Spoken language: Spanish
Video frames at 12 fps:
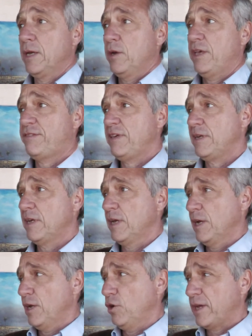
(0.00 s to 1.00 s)
Es decir,
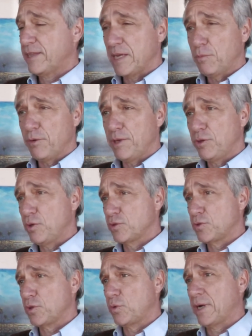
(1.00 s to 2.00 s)
lo que estamos viendo
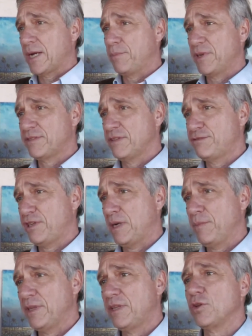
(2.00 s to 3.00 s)
nosotros acá
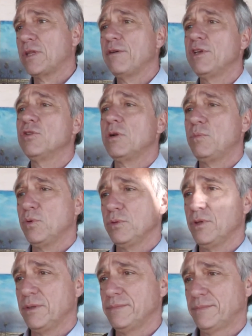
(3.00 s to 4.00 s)
presencialmente lo está viendo el mundo.